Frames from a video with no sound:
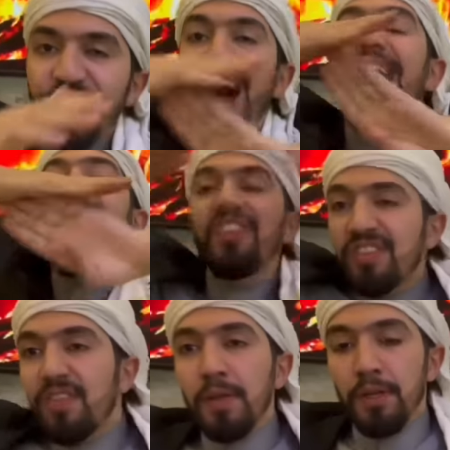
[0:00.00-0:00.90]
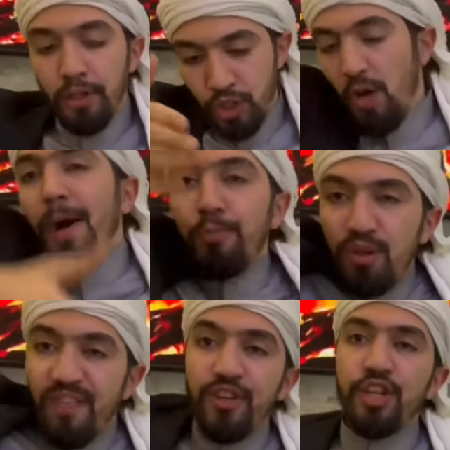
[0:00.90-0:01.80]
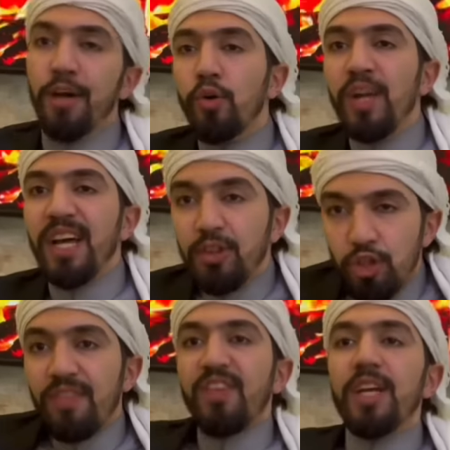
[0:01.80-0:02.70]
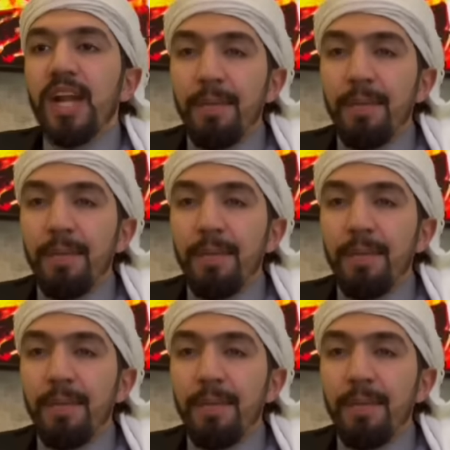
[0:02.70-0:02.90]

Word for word: كات جو عبولي فنجان كولا نشف ريقي عم